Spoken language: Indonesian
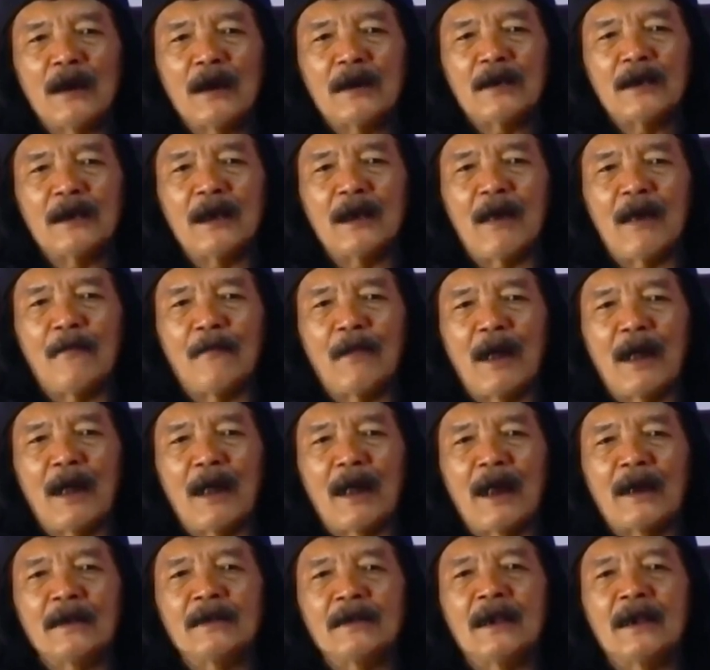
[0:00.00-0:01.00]
Itu yang
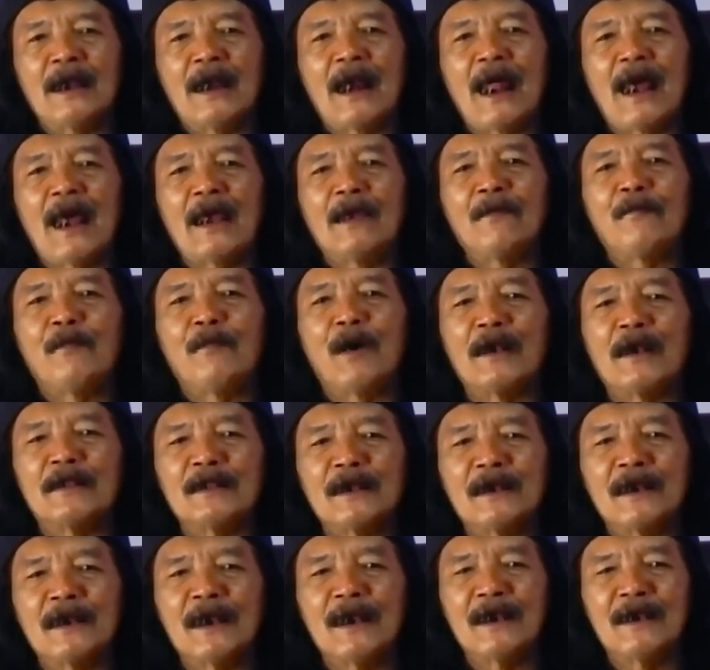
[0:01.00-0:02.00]
dinamakan
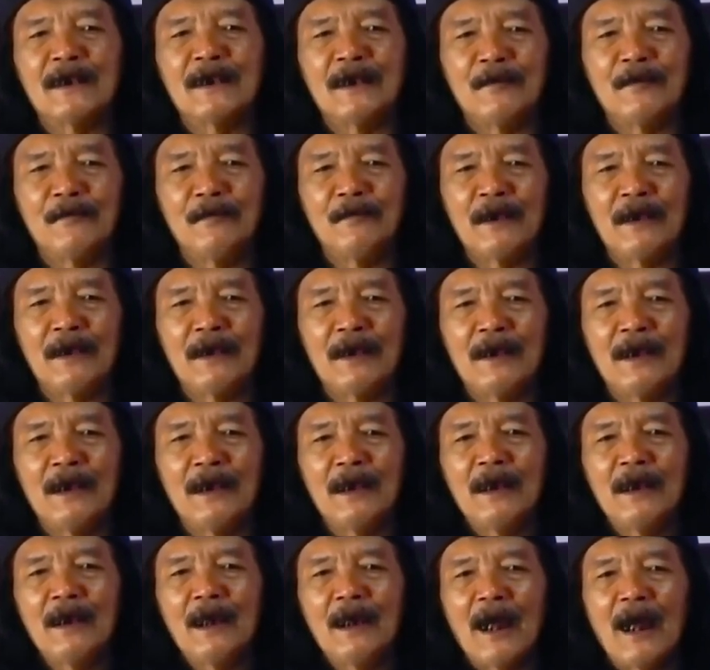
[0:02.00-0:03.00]
nyilai batine
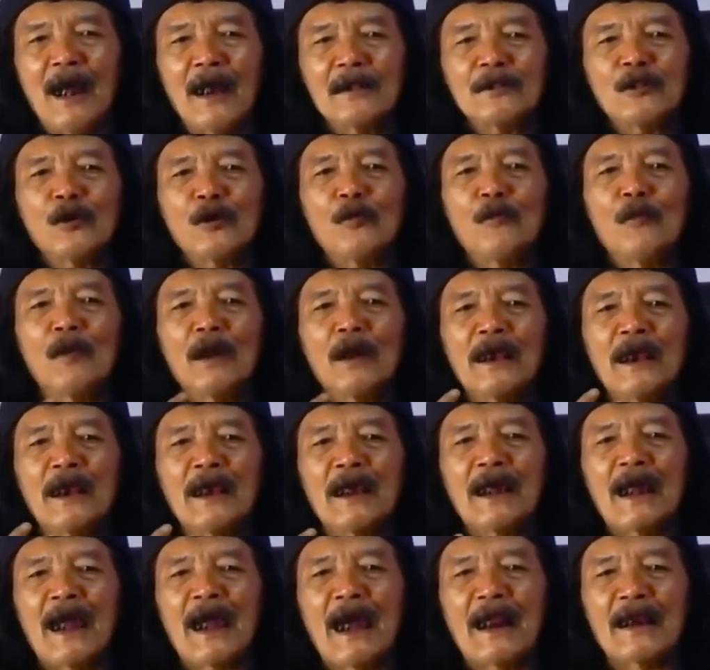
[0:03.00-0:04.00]
dewi
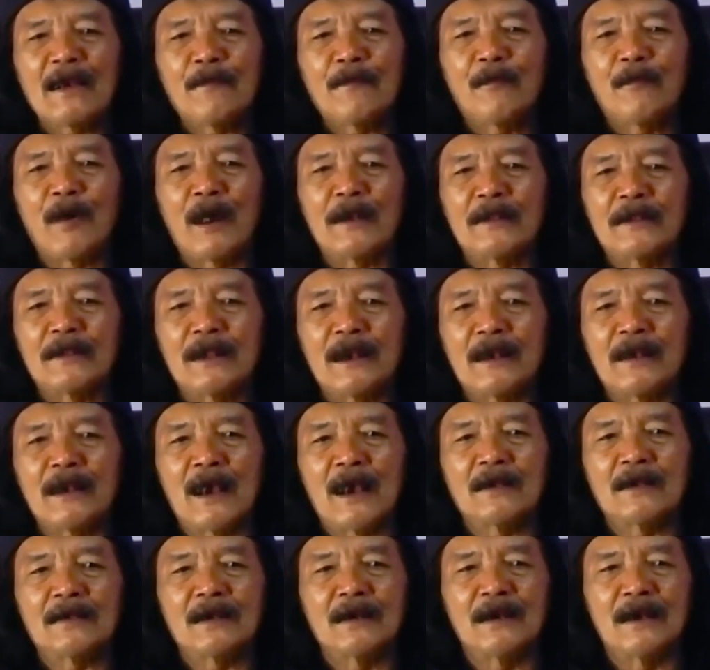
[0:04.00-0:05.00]
atau mengingkari
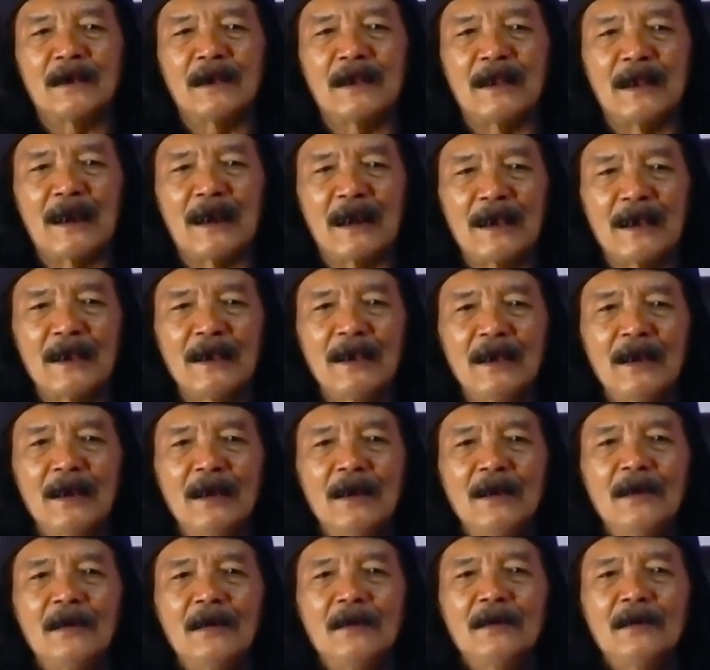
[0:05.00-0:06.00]
batinnya
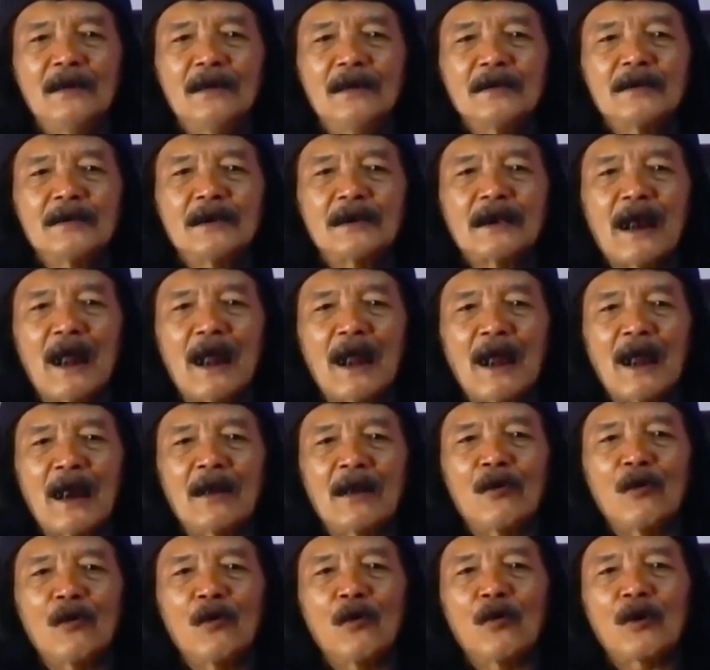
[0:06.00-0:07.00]
sendiri
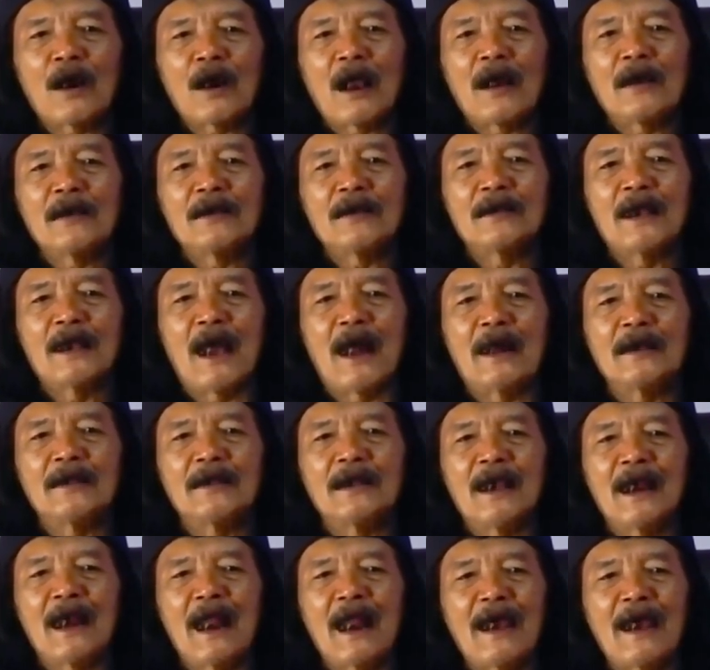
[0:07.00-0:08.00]
sedangkan
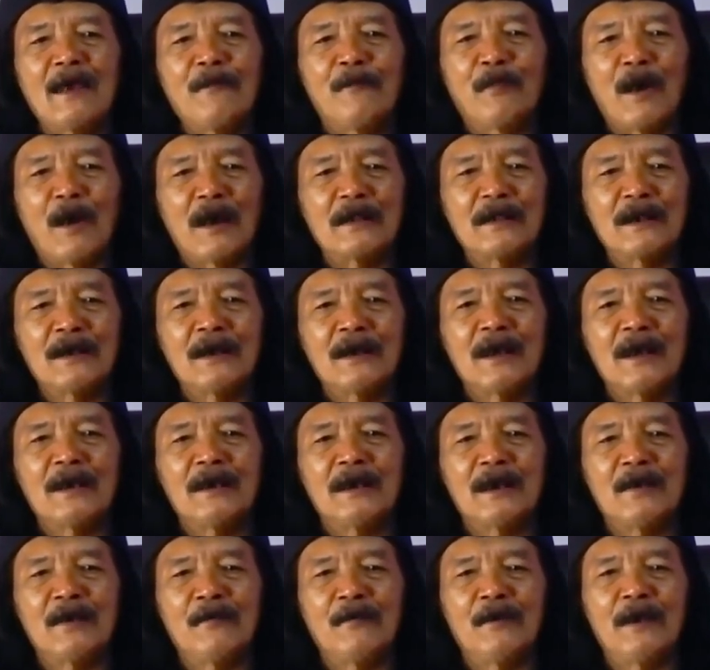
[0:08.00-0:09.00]
orang yang nyilai
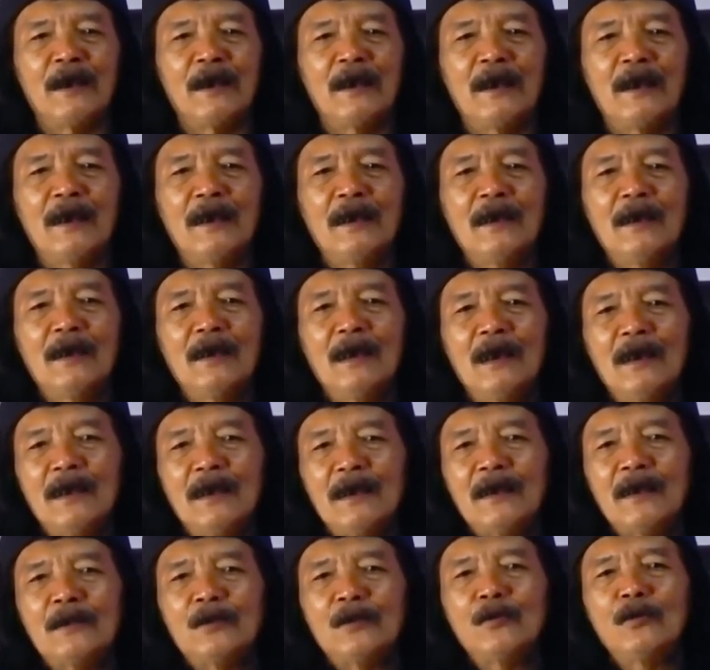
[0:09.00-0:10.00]
batine dewi
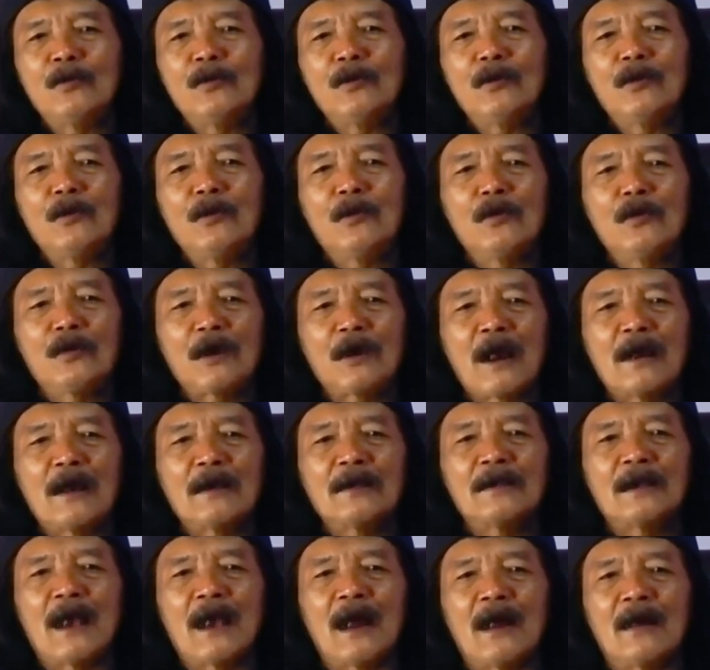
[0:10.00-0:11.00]
itu
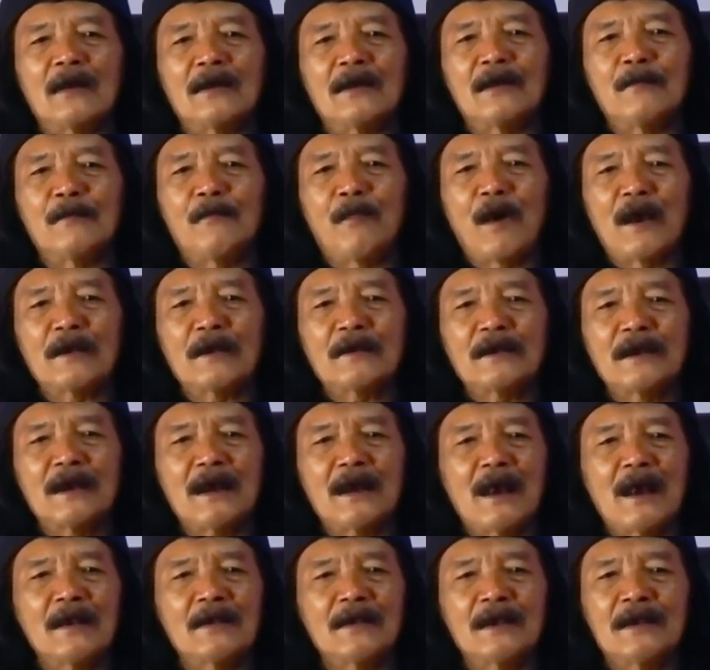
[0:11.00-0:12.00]
orang yang
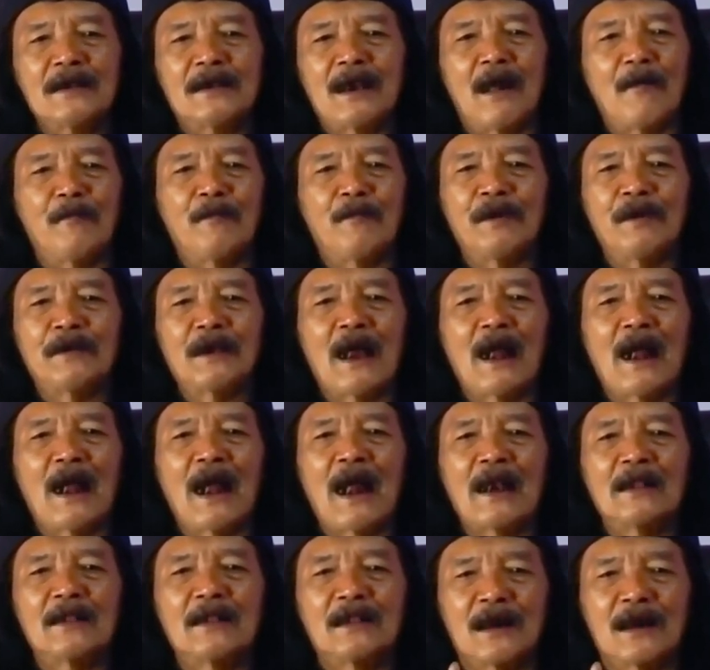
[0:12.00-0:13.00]
dipastikan tidak
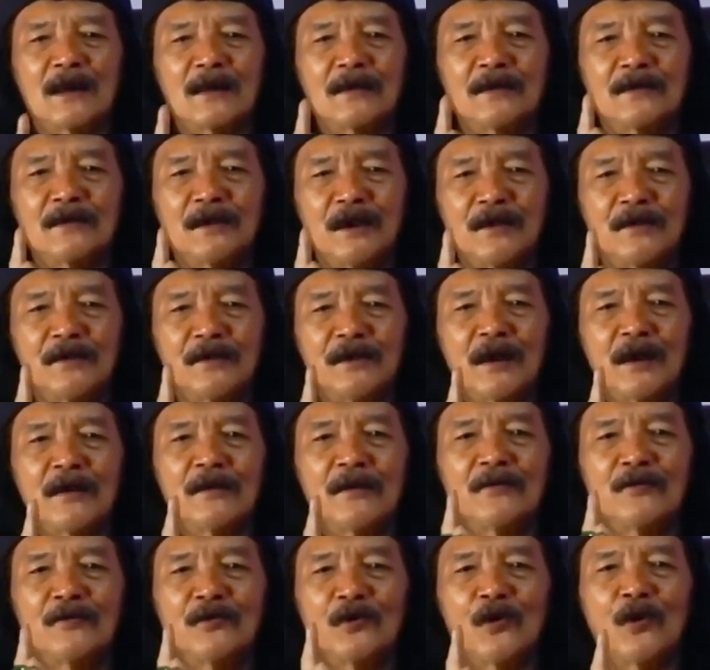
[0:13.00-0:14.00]
bisa ngadek
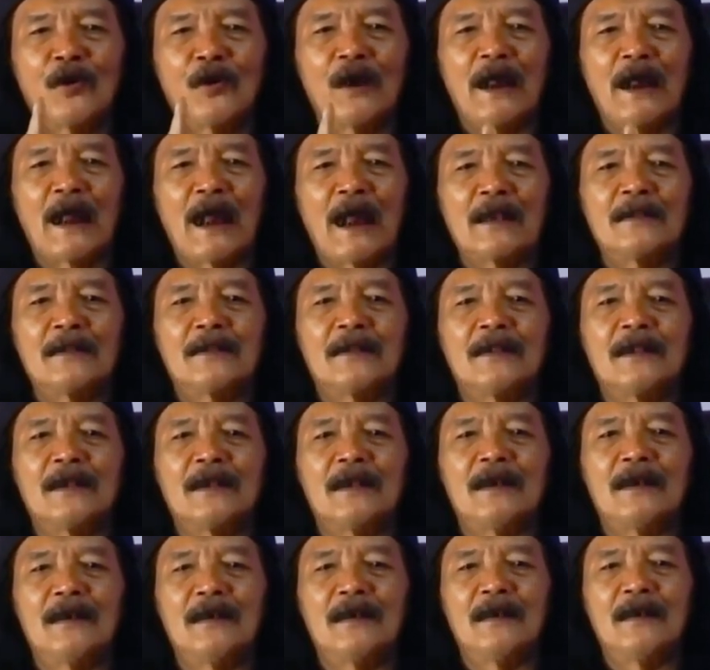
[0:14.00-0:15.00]
jejet jroning
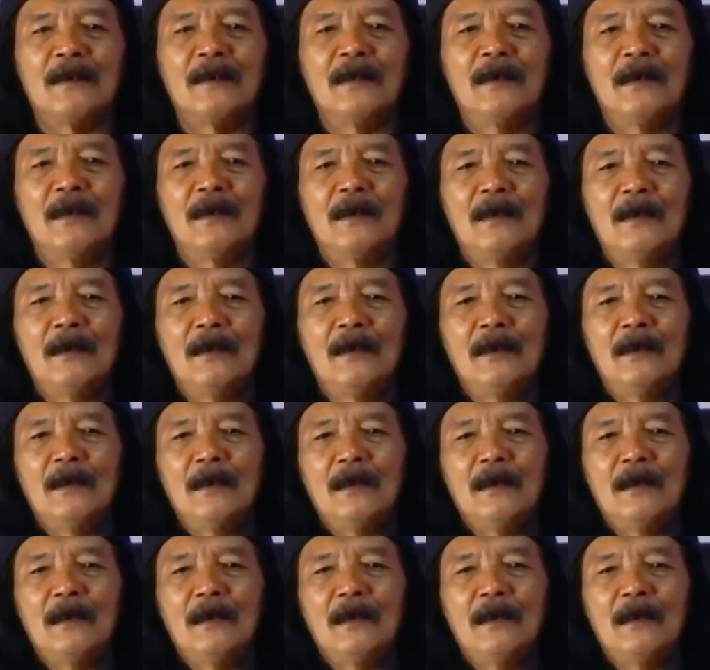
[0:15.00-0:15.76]
adil